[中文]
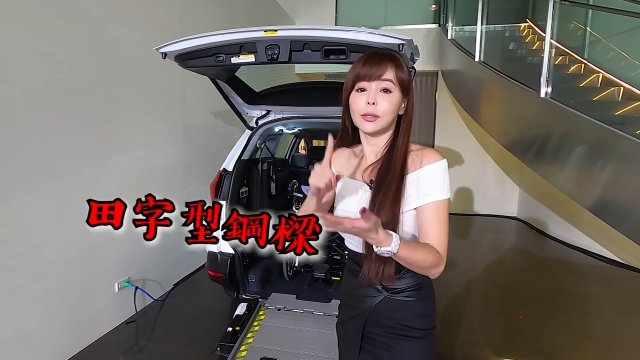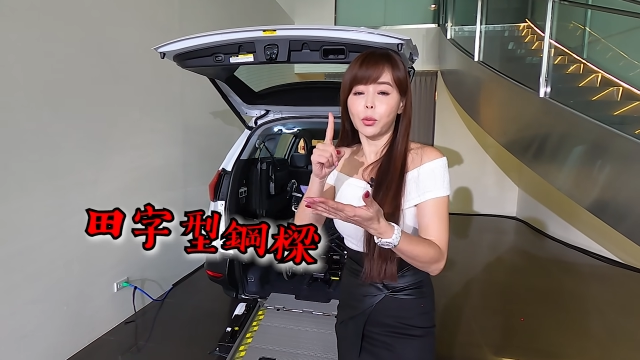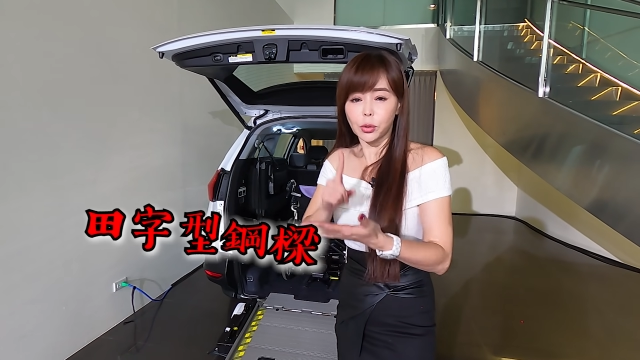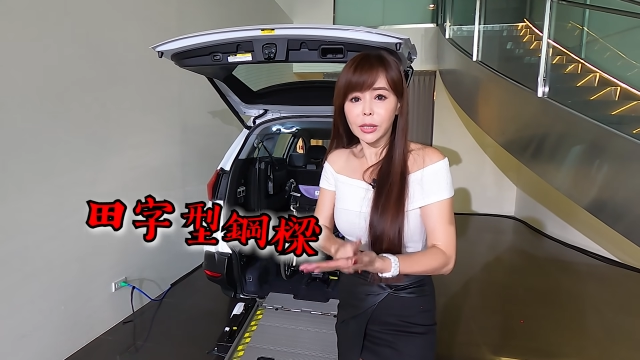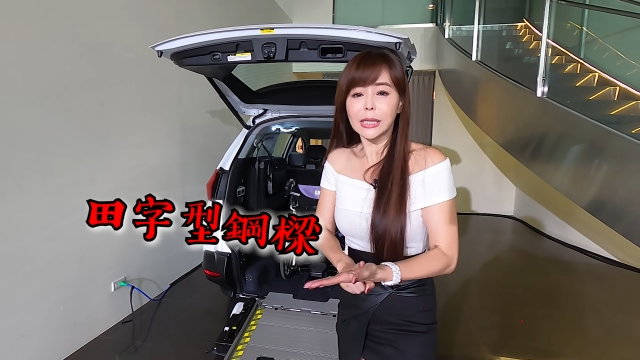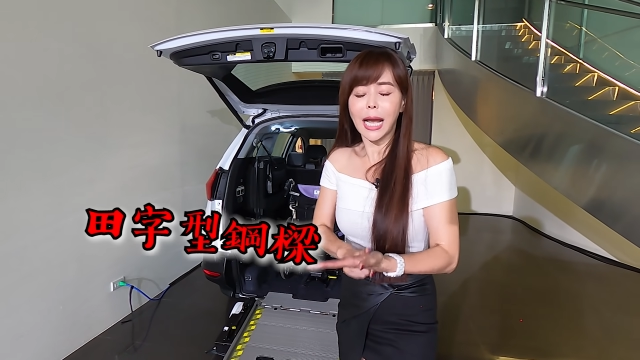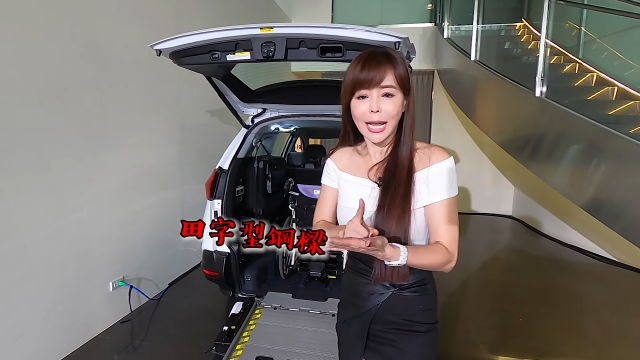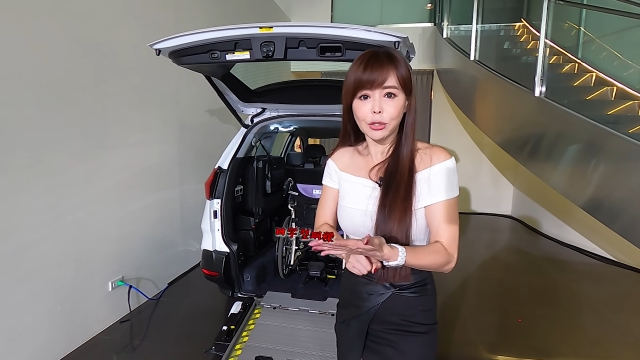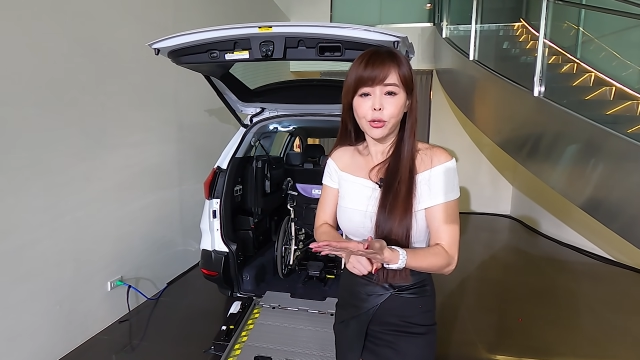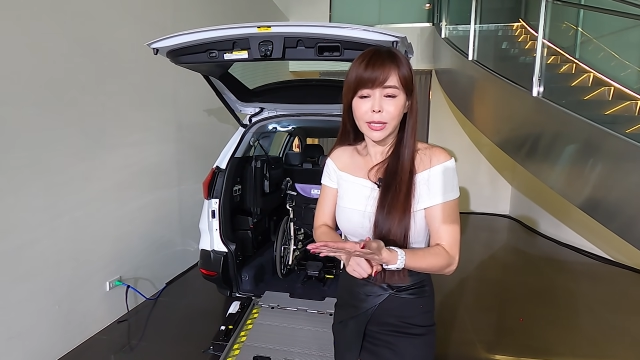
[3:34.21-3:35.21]
我觉得这个
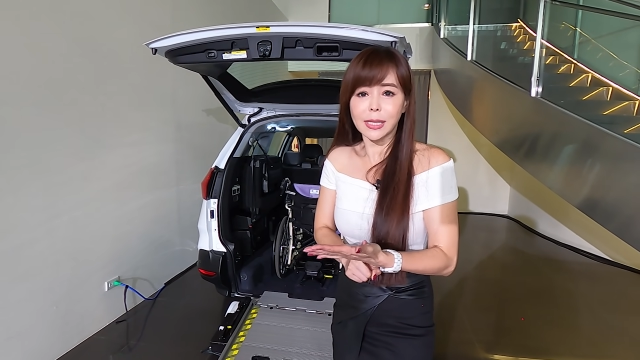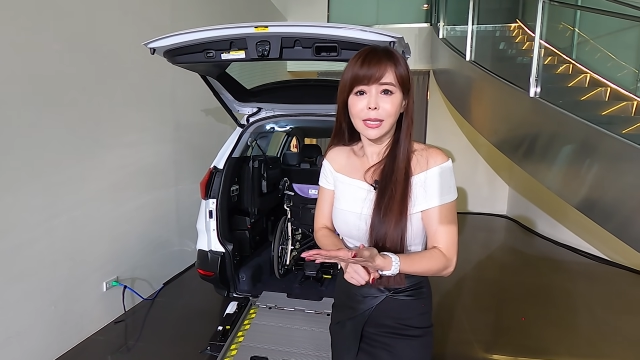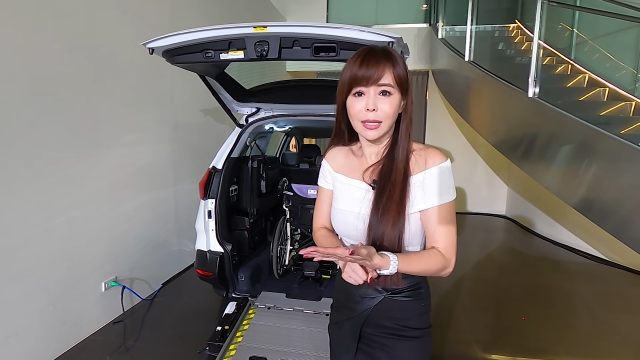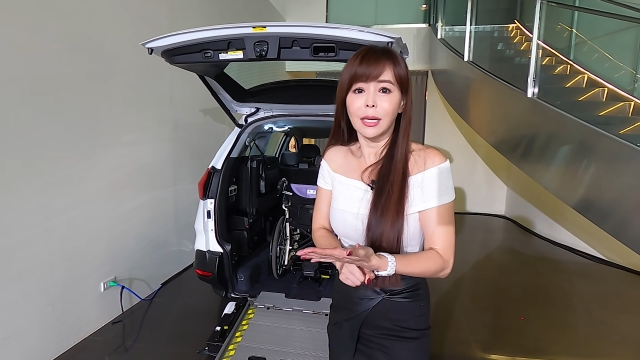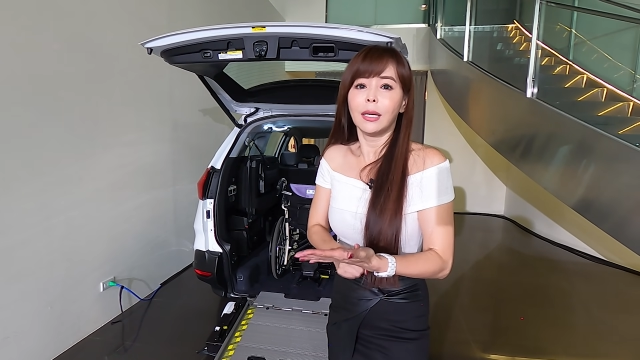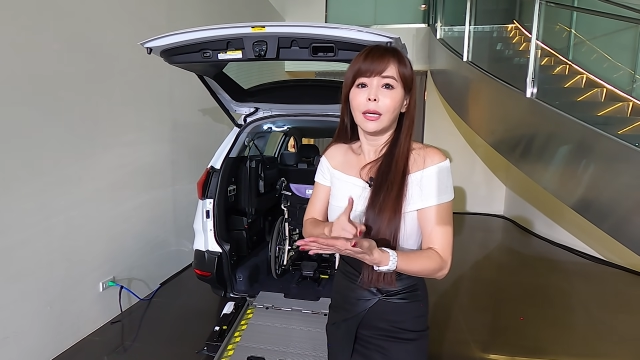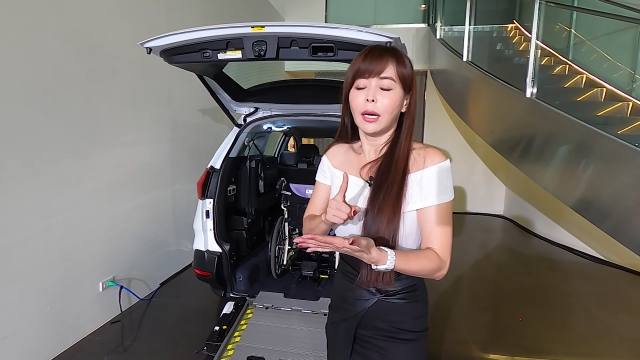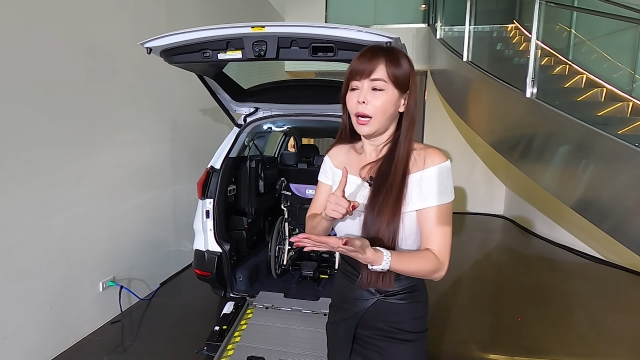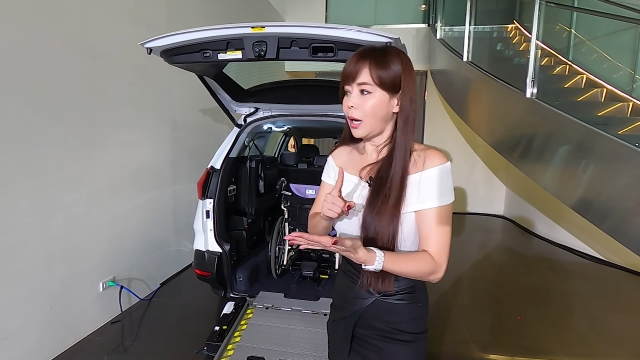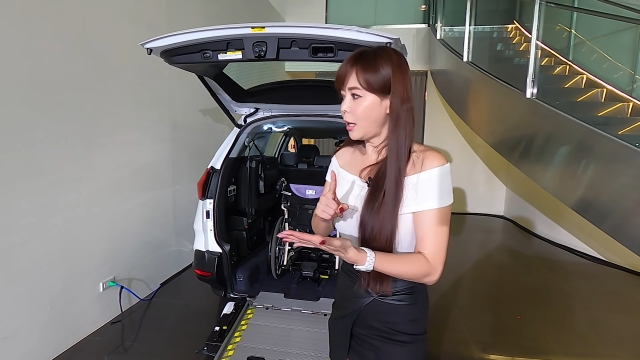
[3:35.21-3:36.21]
安全性，
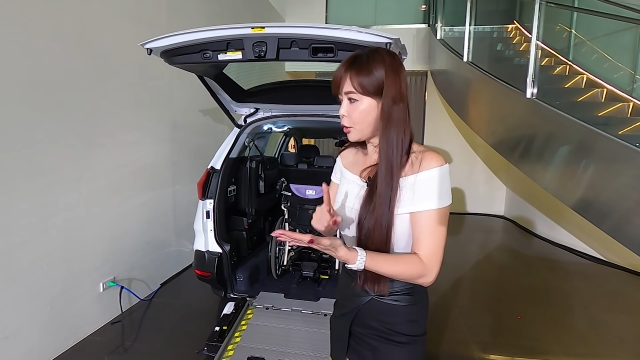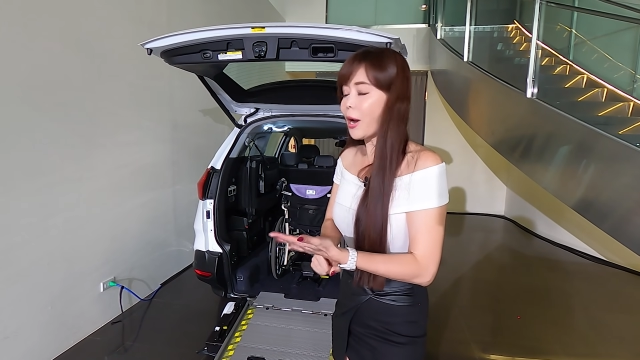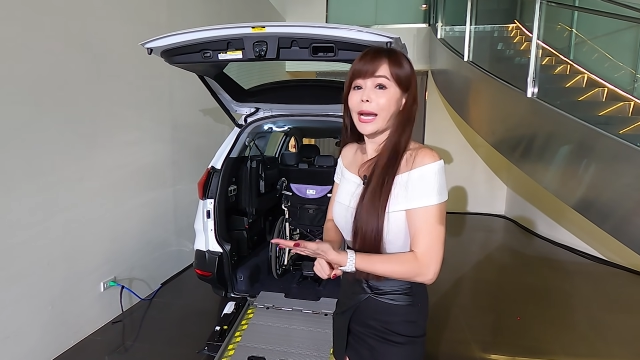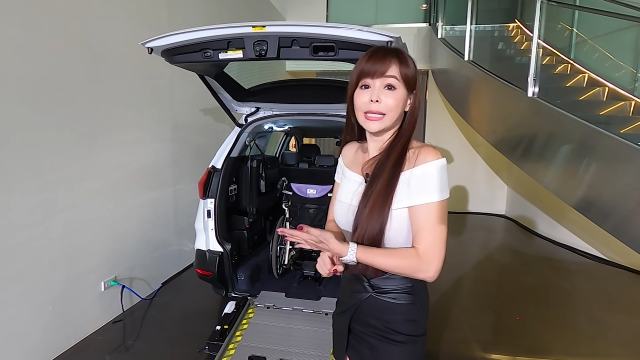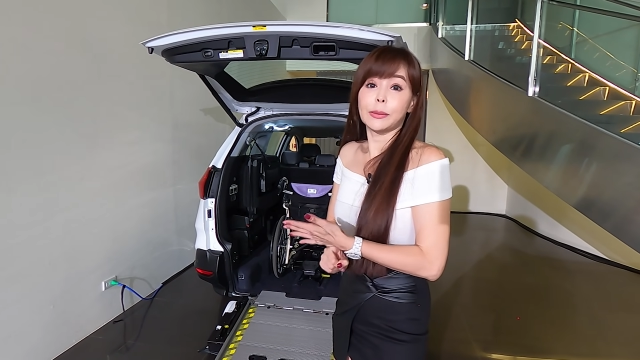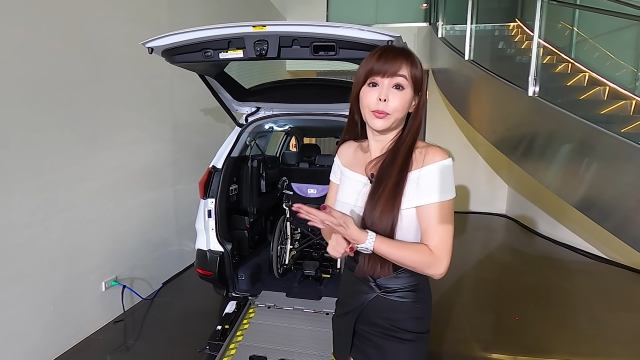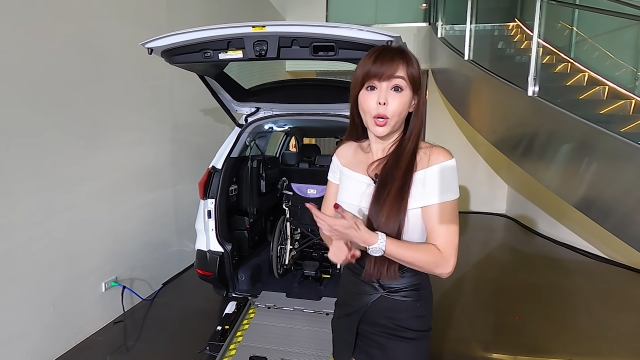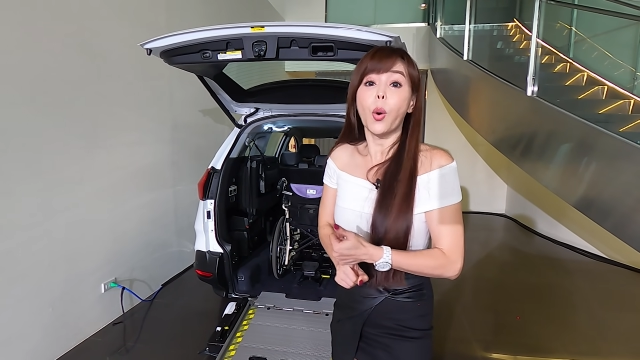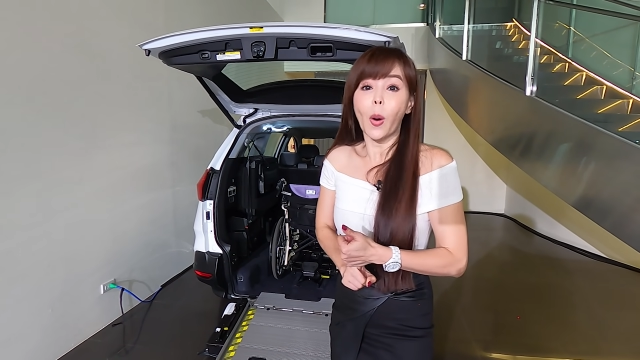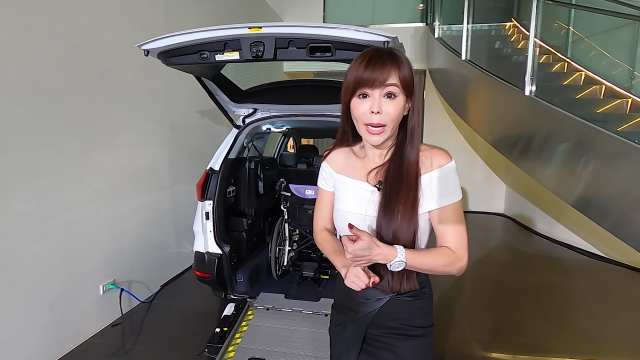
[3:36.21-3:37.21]
呃，U R X 不
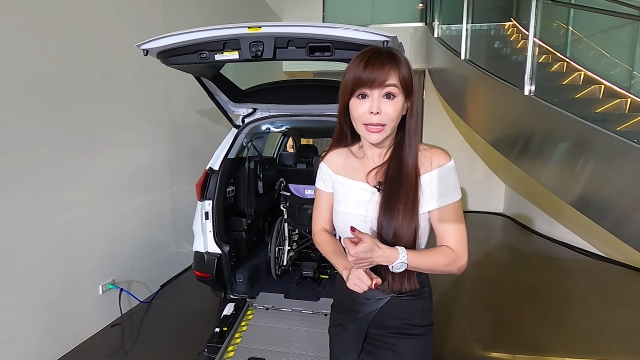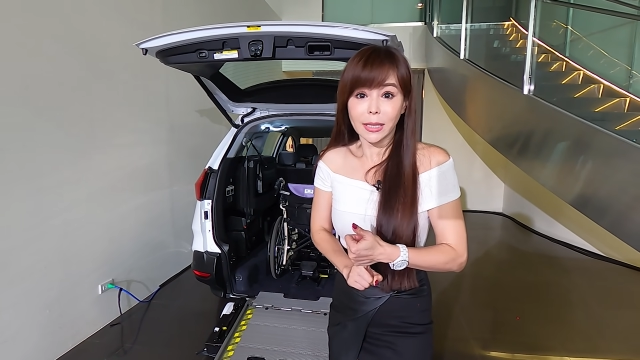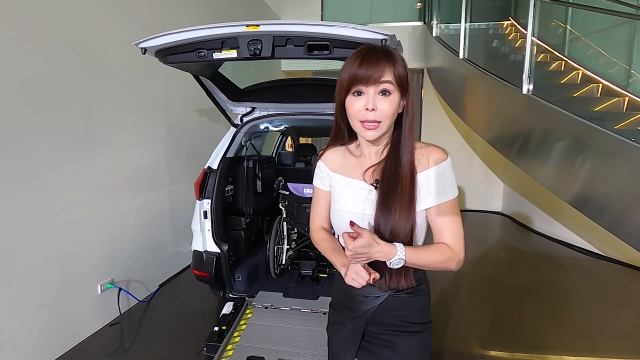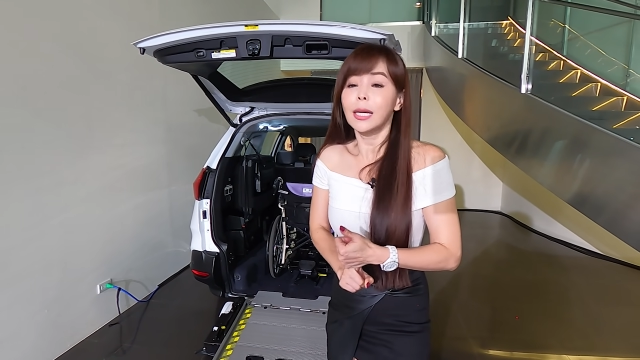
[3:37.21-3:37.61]
用怀疑。